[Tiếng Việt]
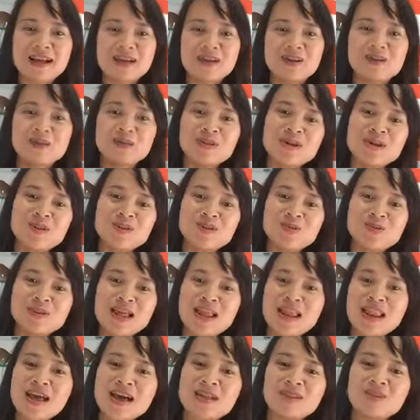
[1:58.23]
đồng thời cũng rất
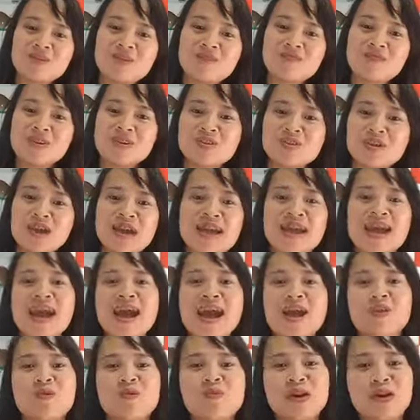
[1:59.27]
là tuyệt vời cho khách
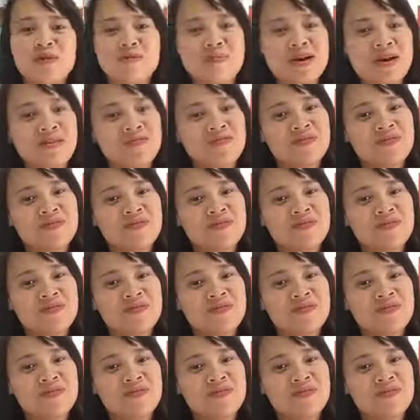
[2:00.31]
hàng đúng không ạ?